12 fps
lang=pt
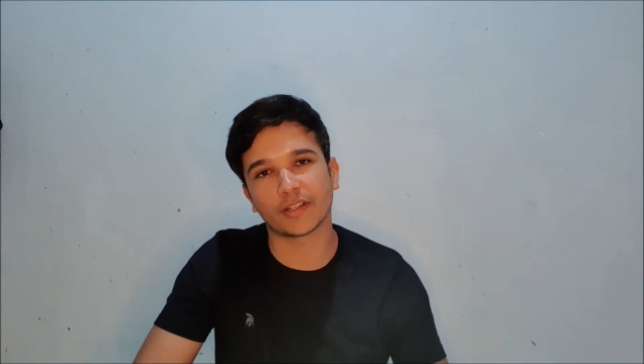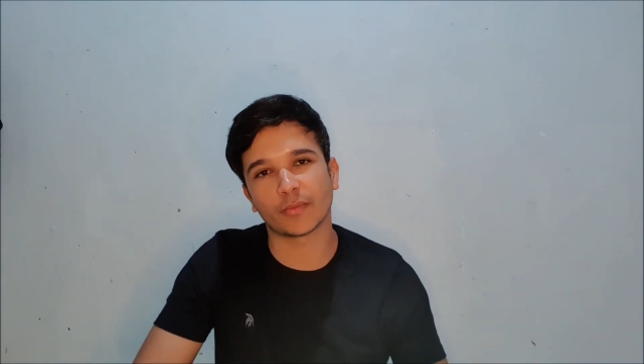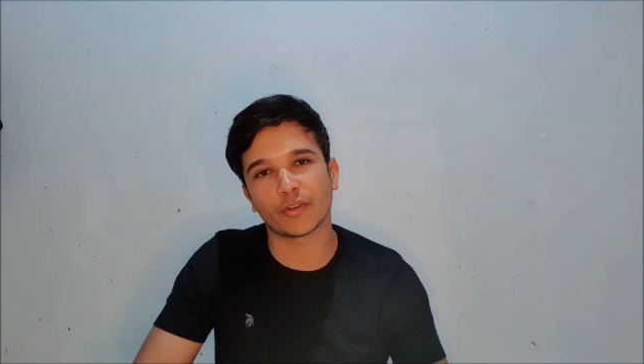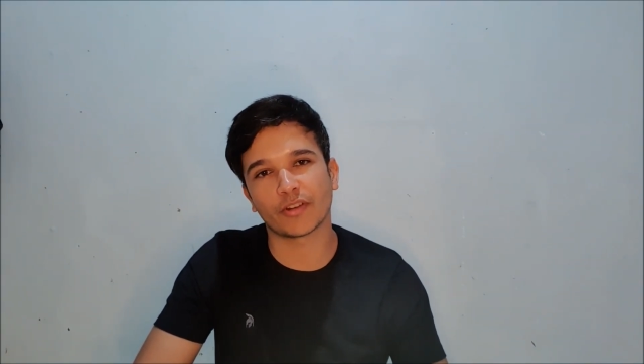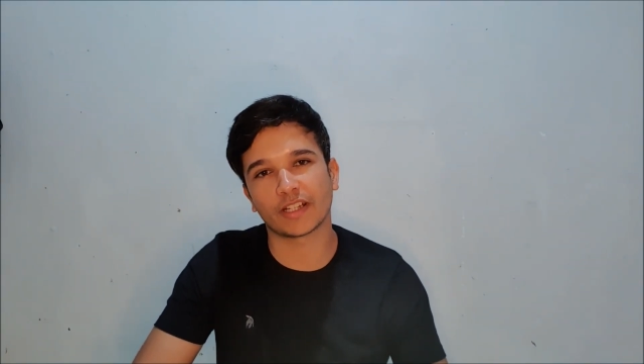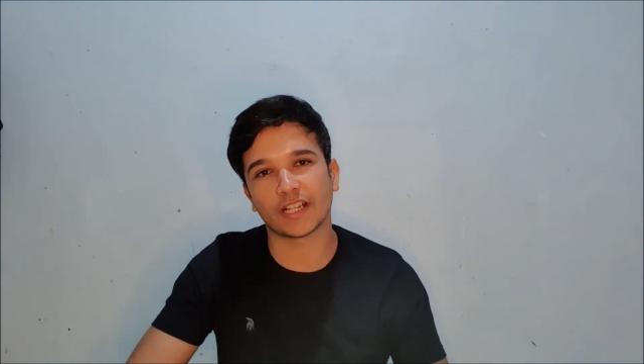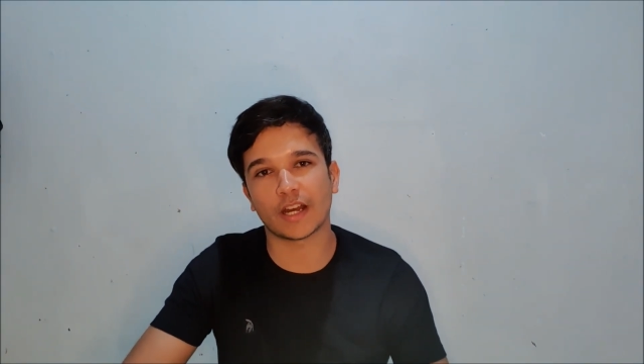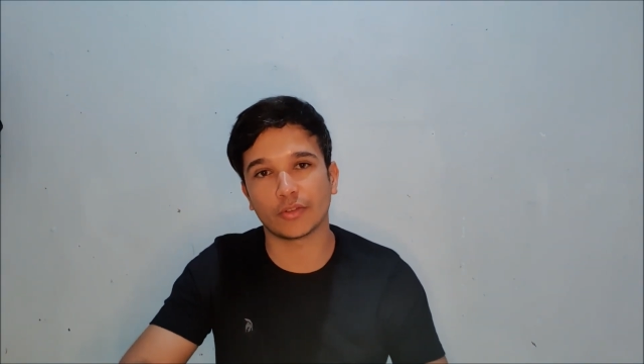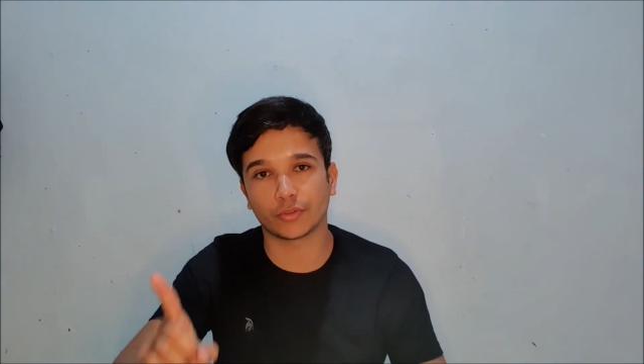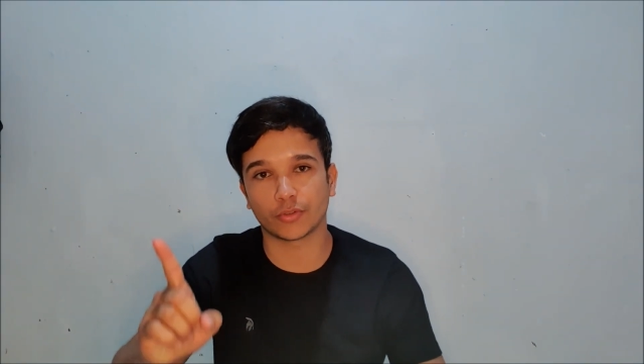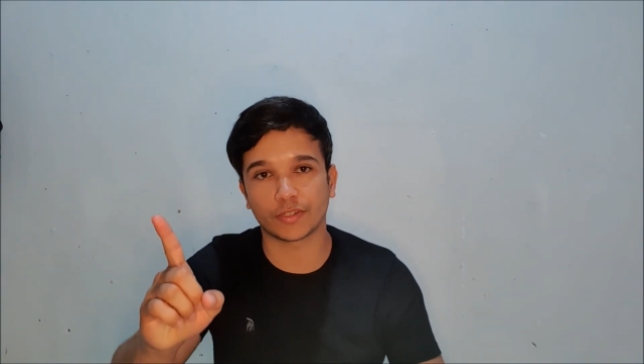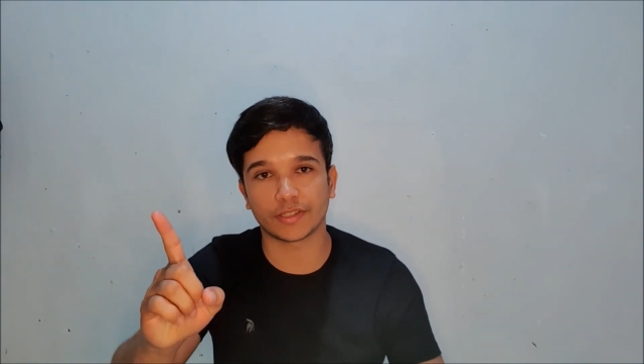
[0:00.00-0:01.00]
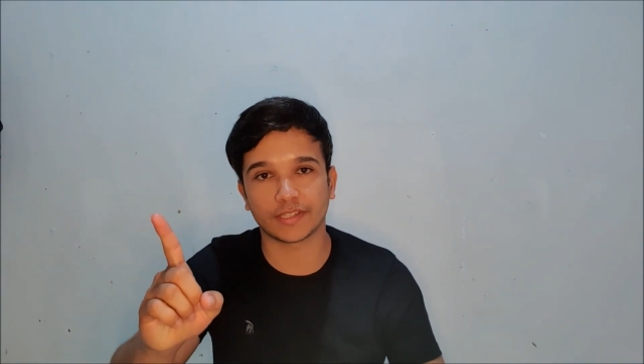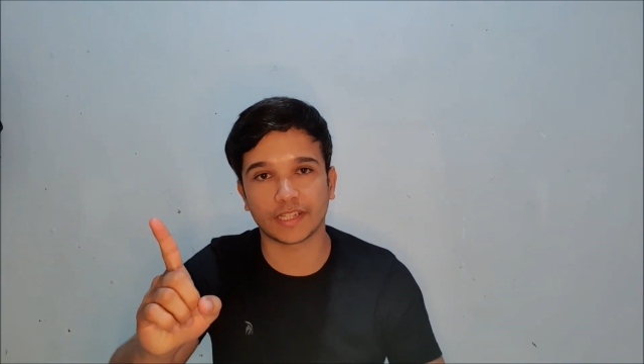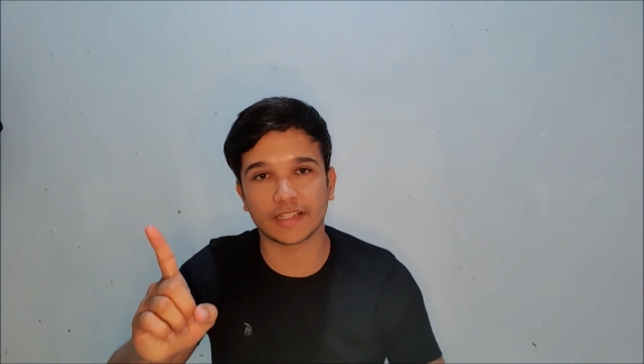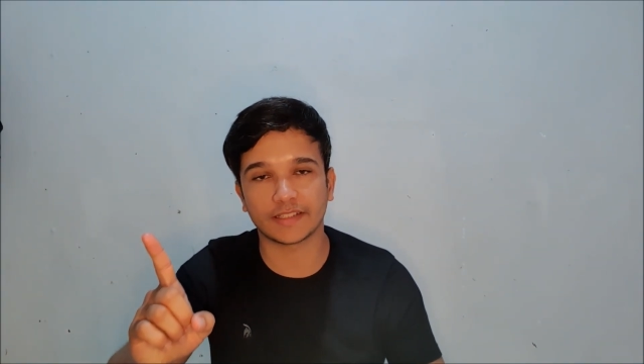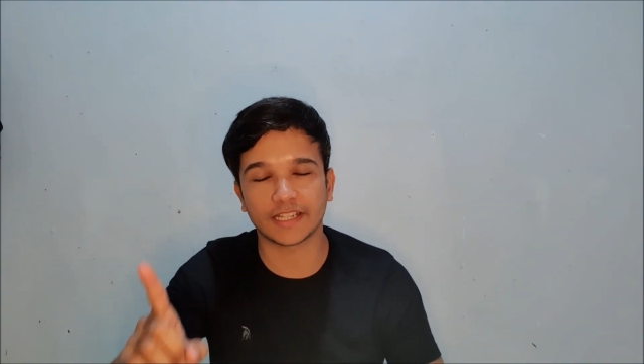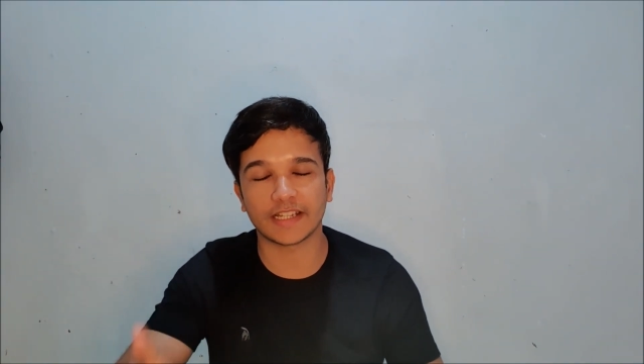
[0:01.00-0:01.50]
ao meu canal Truques e
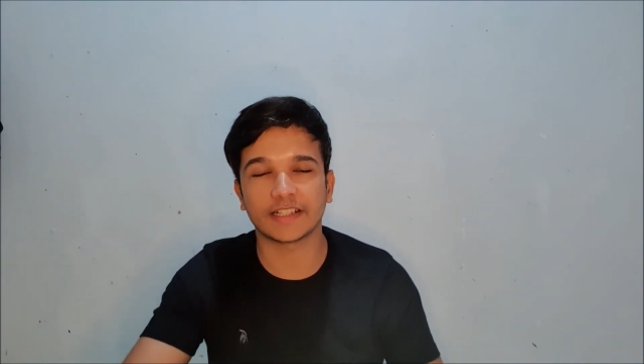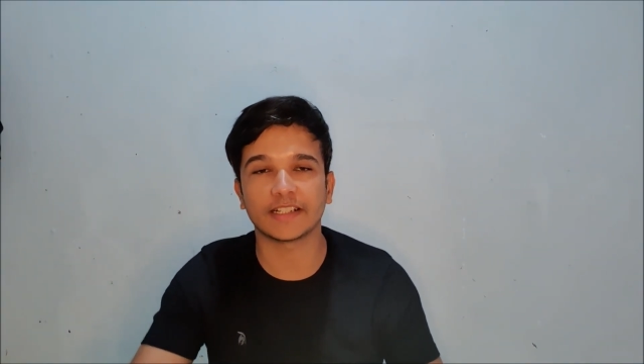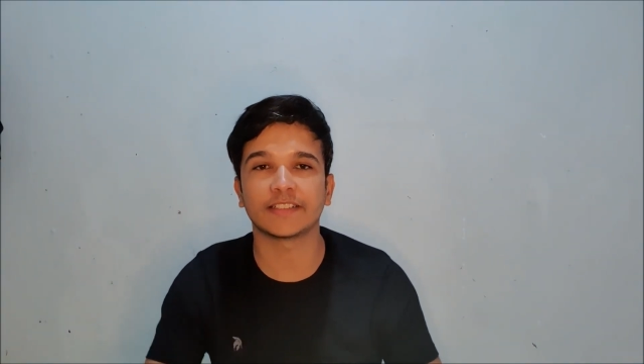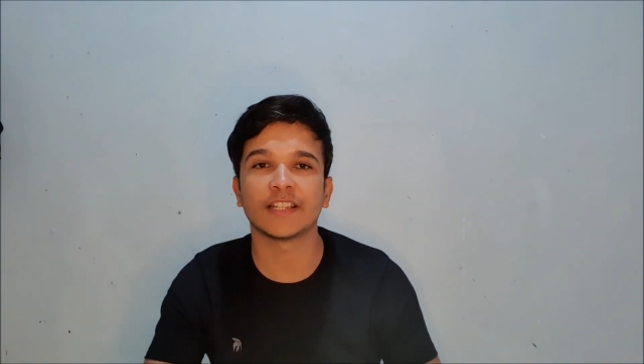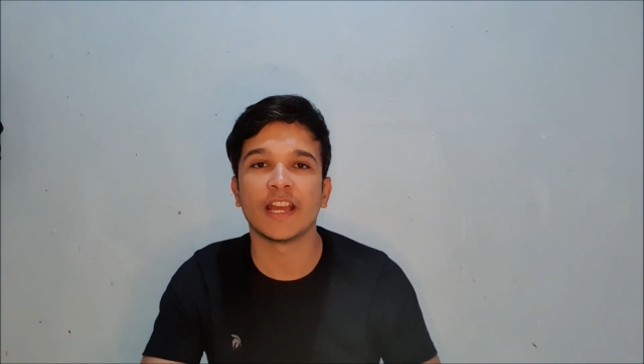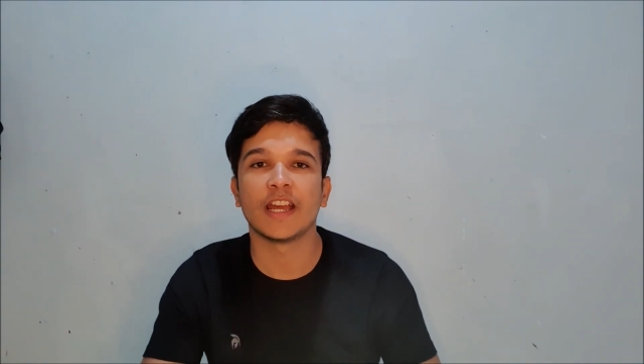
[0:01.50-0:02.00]
Receitas.